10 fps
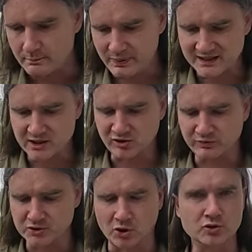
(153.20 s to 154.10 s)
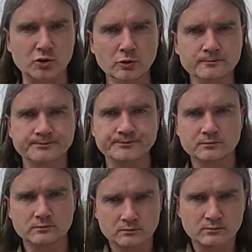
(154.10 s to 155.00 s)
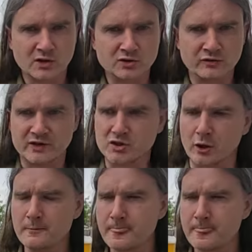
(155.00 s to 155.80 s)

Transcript: Pachnie to w porządku, Zdróweczko.